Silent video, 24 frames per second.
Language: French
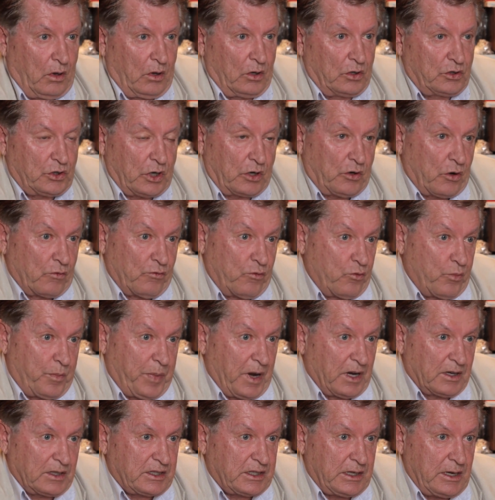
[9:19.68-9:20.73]
ce que vous
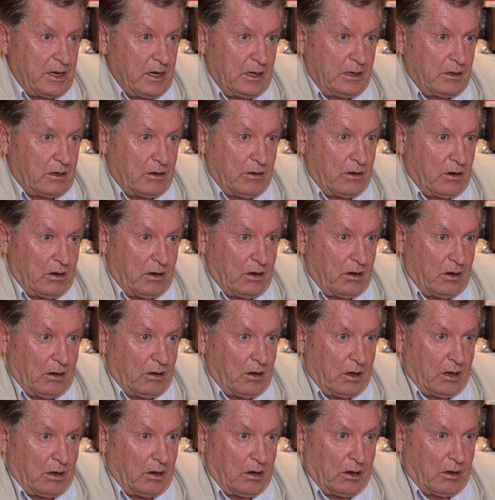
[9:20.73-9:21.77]
pensez
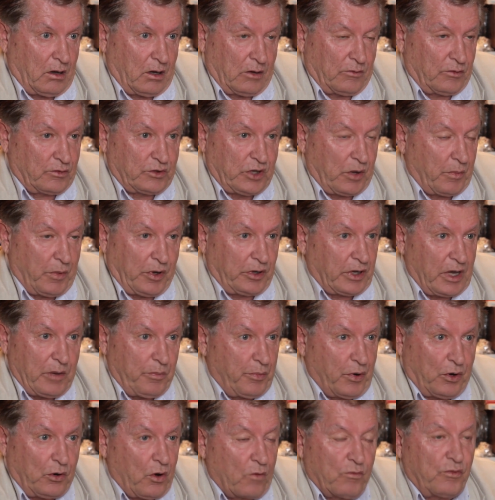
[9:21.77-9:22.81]
que vous n'aimeriez
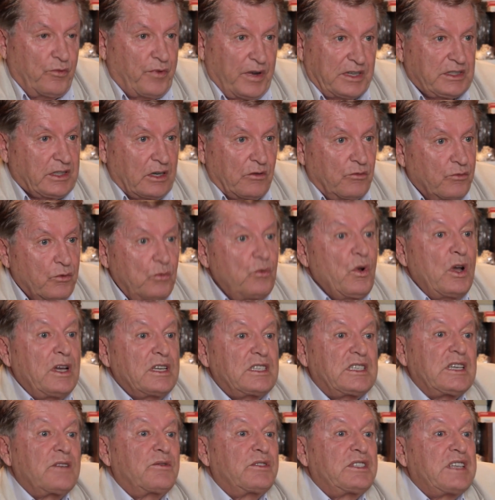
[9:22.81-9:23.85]
pas qu'on vous fasse à vous
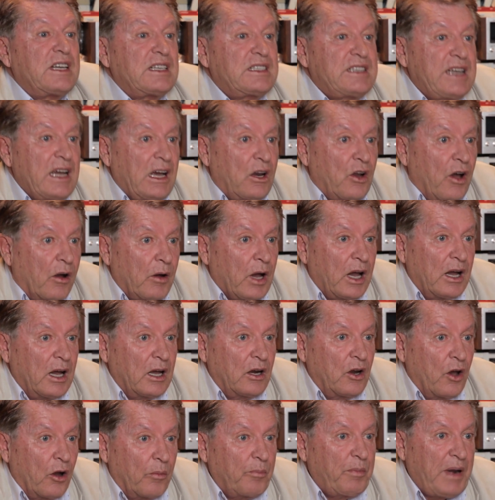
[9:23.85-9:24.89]
si vous étiez à leur,
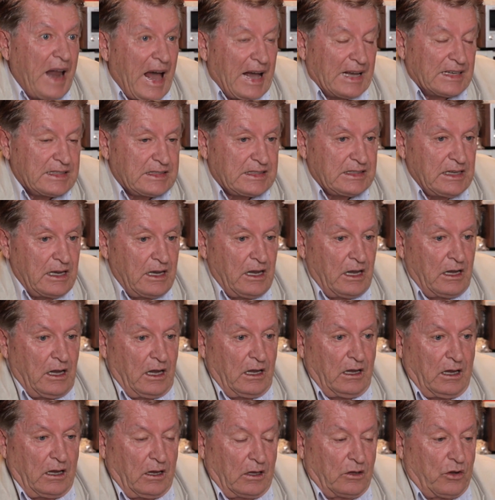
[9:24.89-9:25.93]
à leur place.
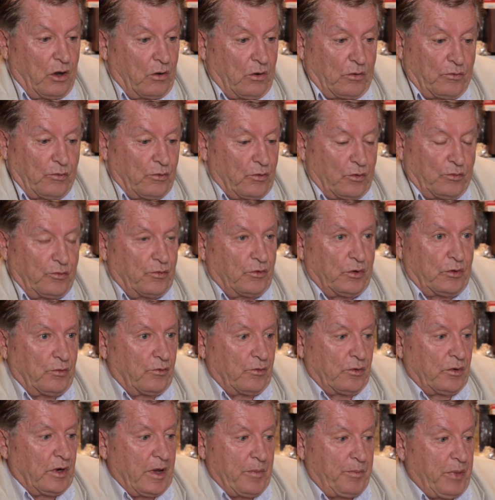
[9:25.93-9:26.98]
Donc, vous, ne
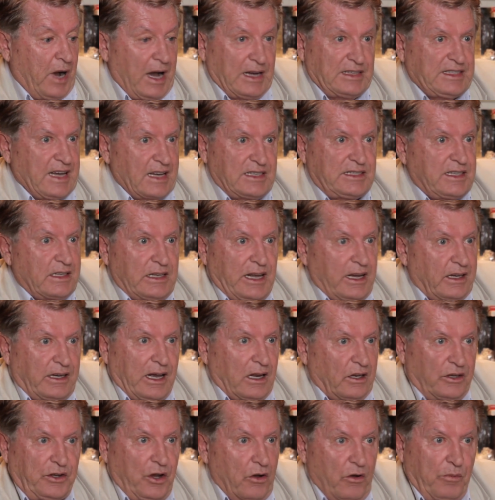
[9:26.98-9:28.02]
voulez pas assassiner
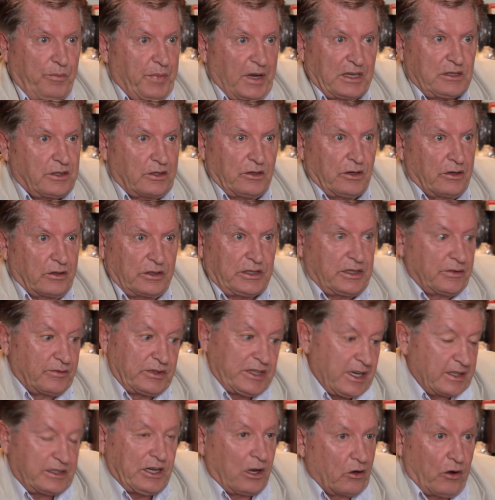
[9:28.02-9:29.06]
quelqu'un parce que si
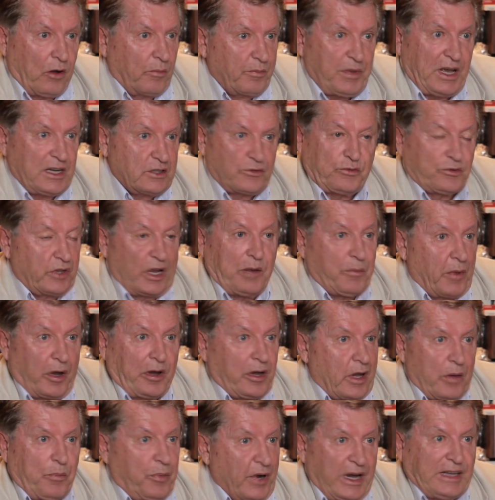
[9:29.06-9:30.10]
vous étiez à leur place, vous
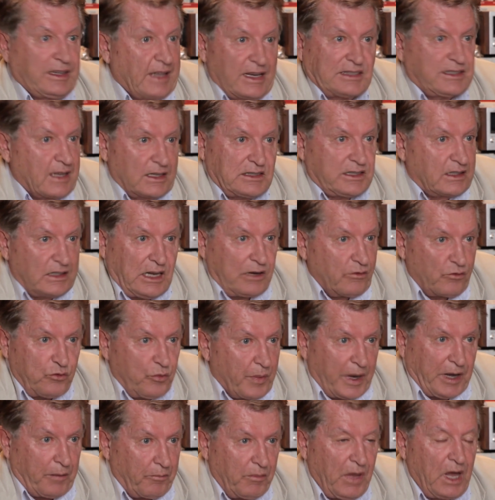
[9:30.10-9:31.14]
n'aimeriez pas être assassiné
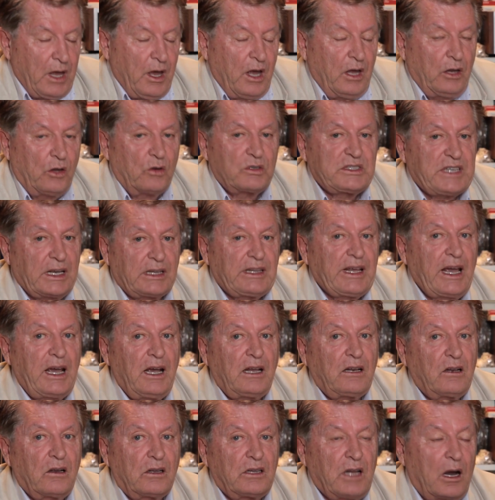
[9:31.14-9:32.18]
vous-même. Donc, cette
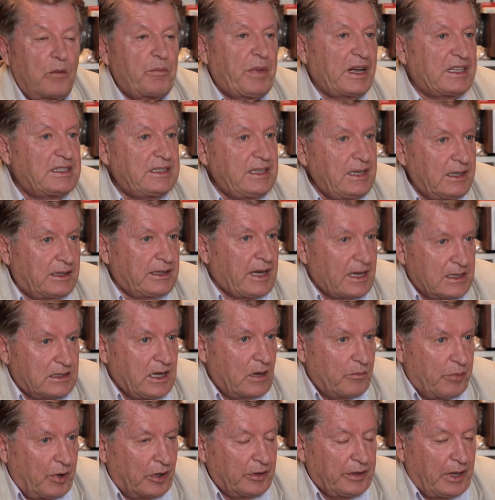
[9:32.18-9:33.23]
règle d'empathie est très
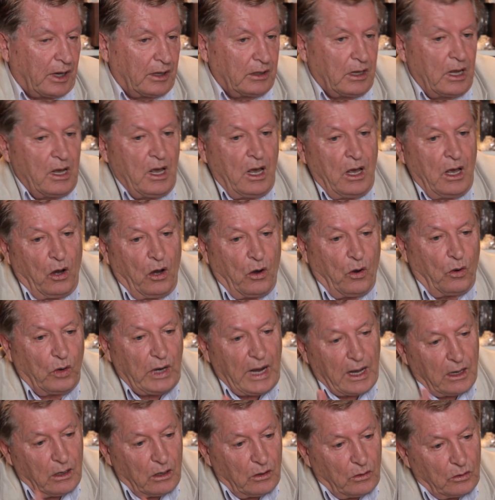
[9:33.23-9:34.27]
importante. On
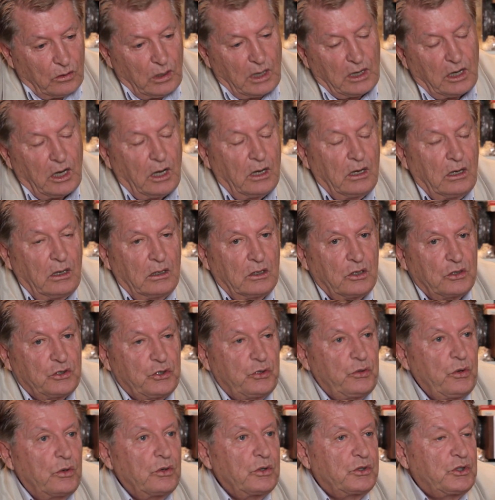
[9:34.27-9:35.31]
la, on la
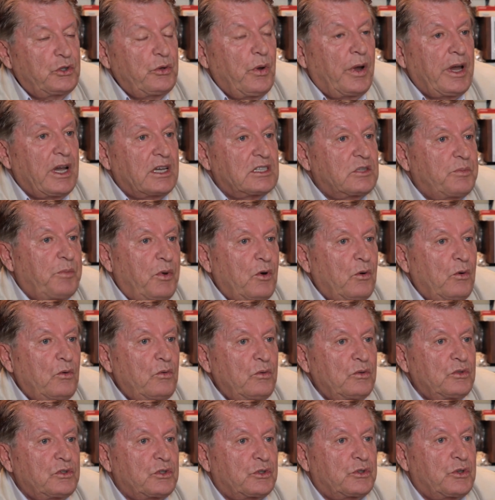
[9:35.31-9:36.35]

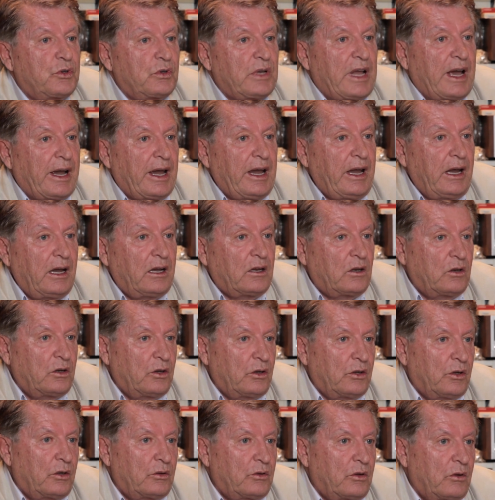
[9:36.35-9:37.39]
surexpose sur la
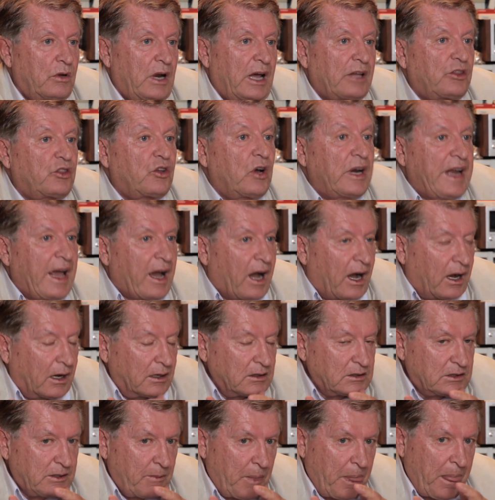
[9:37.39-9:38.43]
règle de la
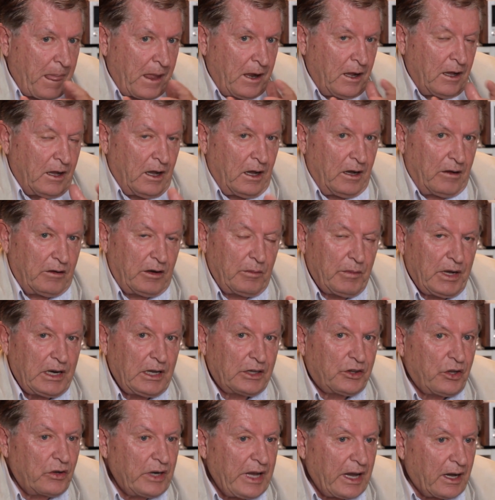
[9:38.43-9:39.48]
tolérance. Évidemment,
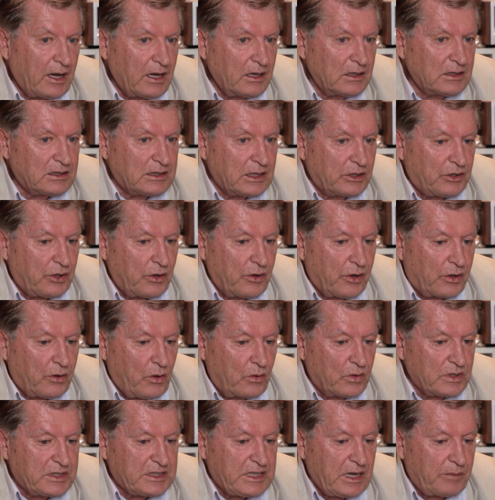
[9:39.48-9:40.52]
la tolérance est un
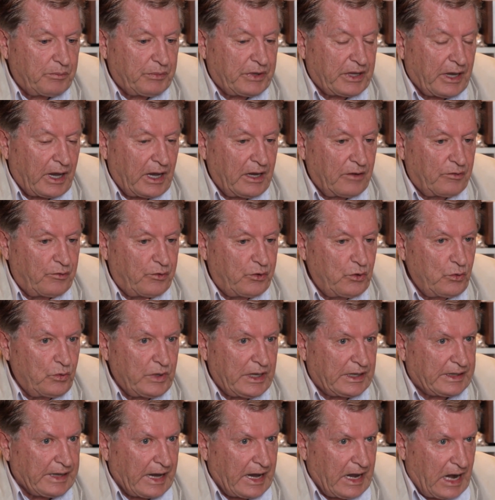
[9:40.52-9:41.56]
concept très
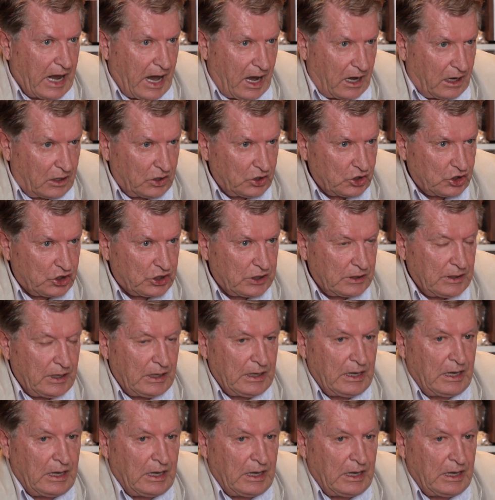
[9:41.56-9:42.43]
flou et très large